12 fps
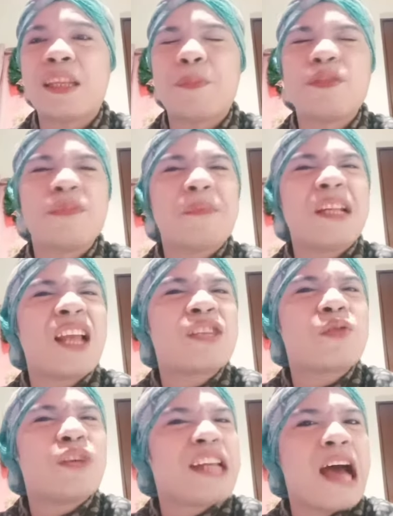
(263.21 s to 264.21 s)
Tapos
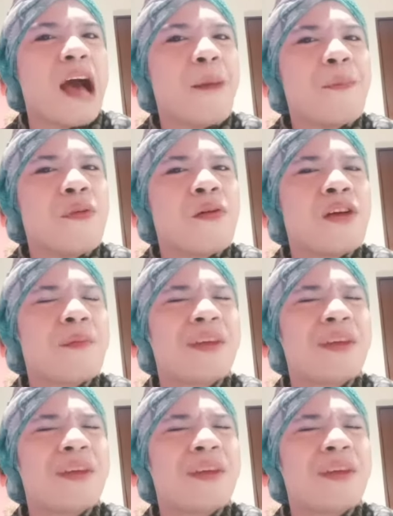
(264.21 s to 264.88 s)
madalas kong inaamoy,